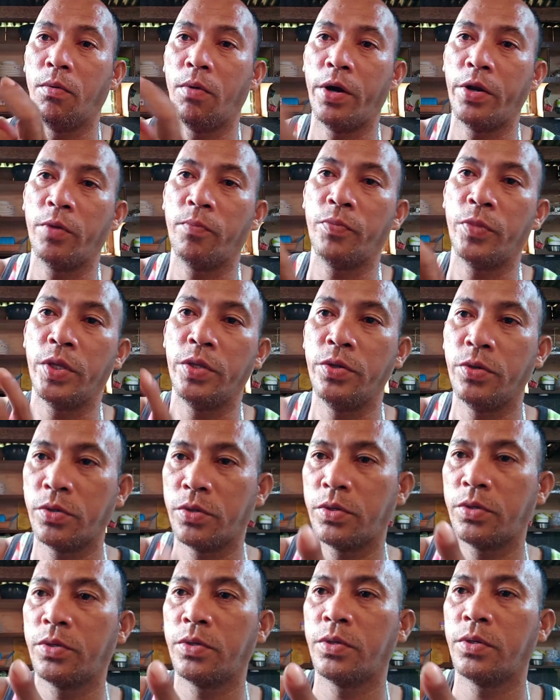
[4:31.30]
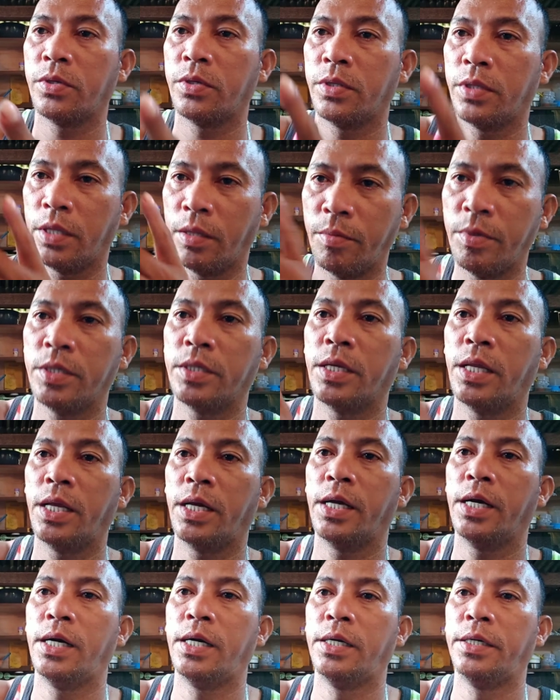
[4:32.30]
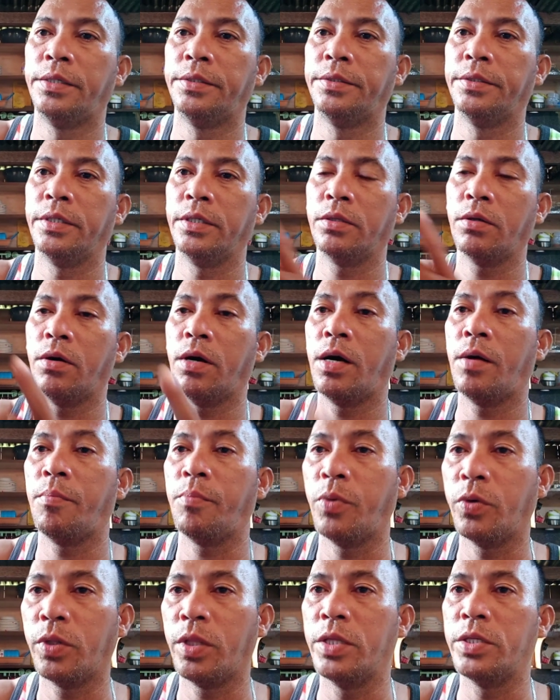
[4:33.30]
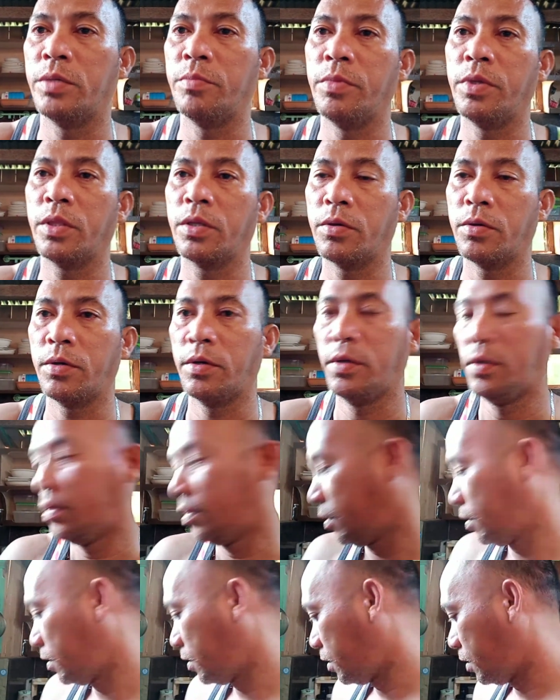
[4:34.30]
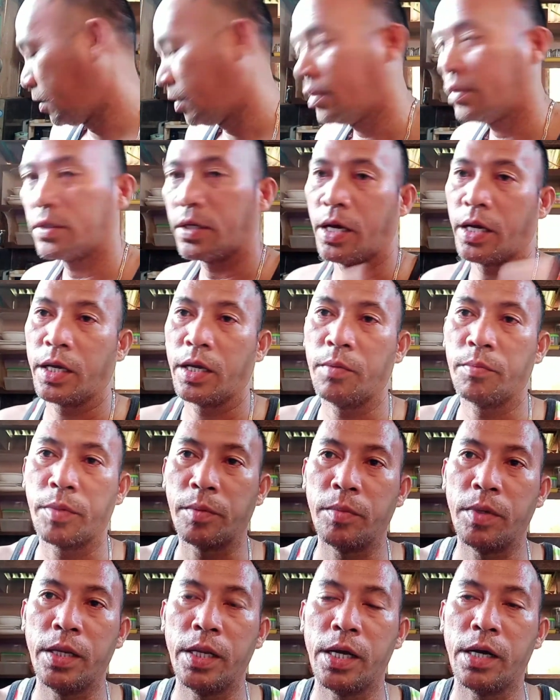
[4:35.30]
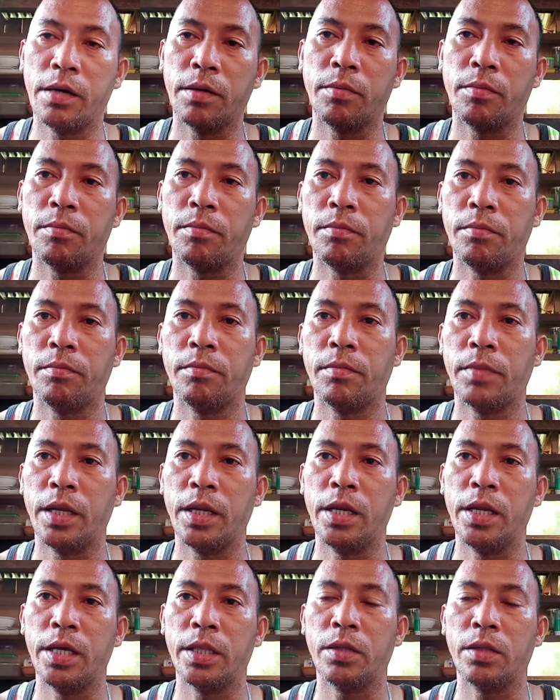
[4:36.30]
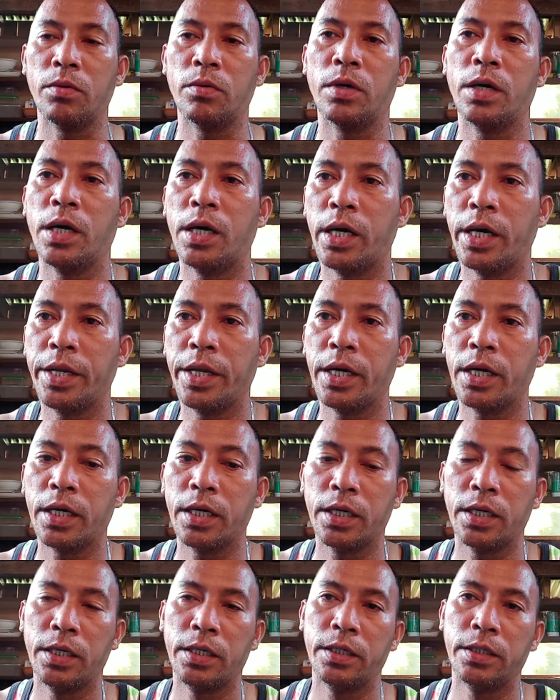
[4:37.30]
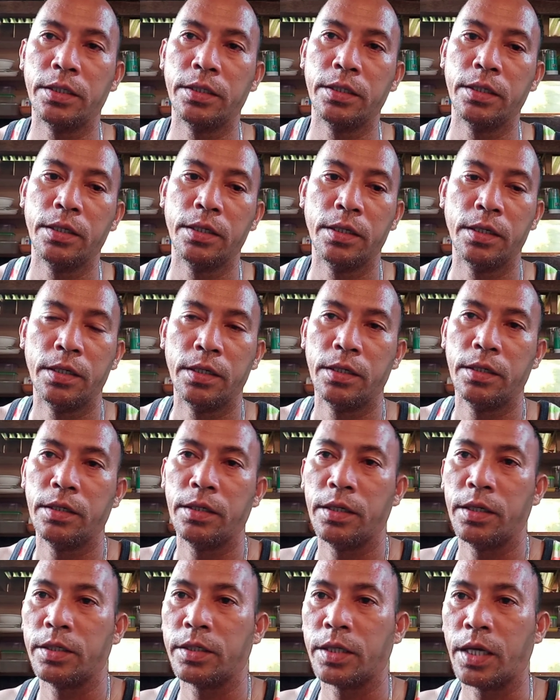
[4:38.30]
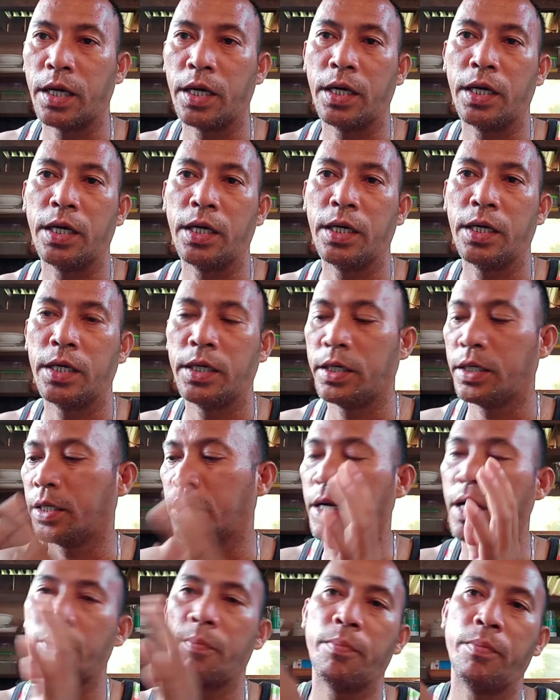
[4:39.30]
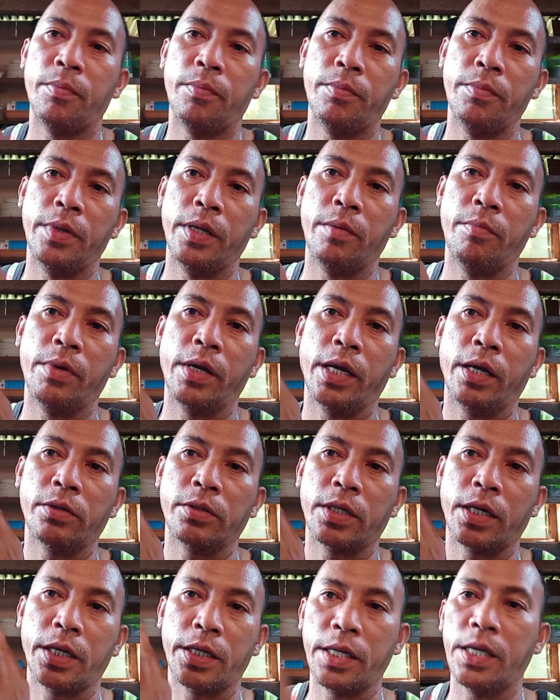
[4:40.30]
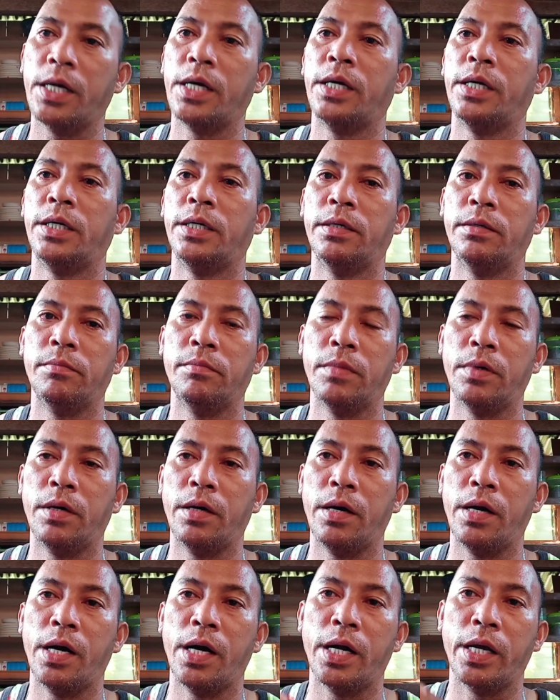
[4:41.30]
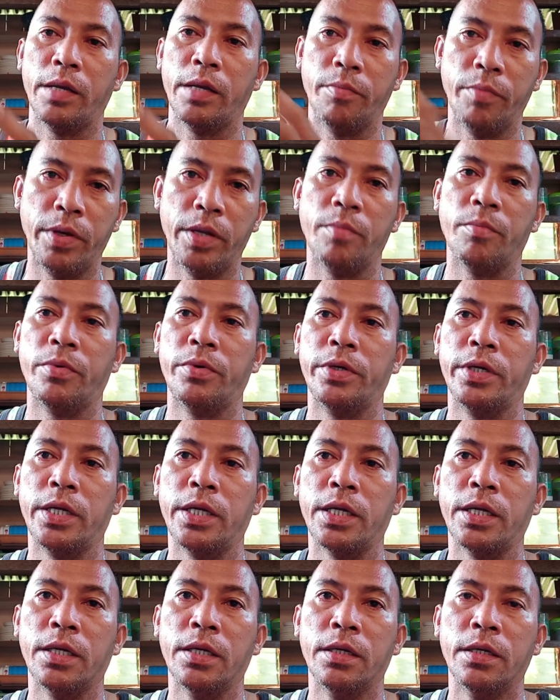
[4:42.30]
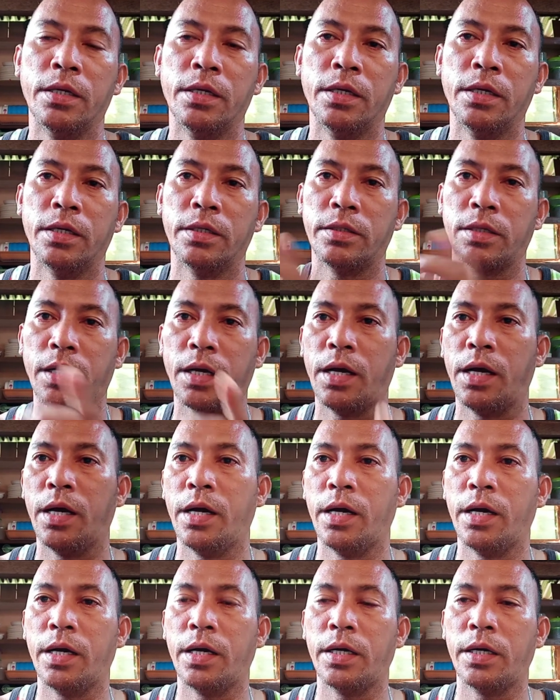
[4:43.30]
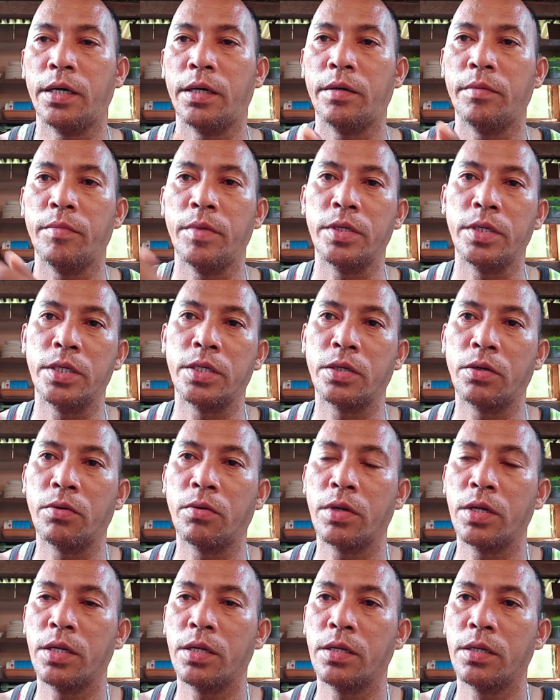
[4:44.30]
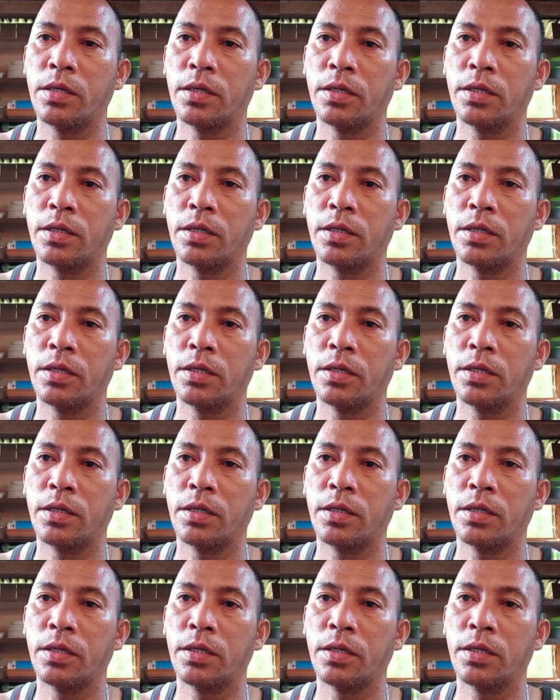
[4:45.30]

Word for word: One of the Diyos, the best talaga. Ito ang food listment ko sa aking pamilya. Maliliit ko nga ah, anak, isang cup, binibigay ko sa kanya mga every morning. Saka misis ko rin.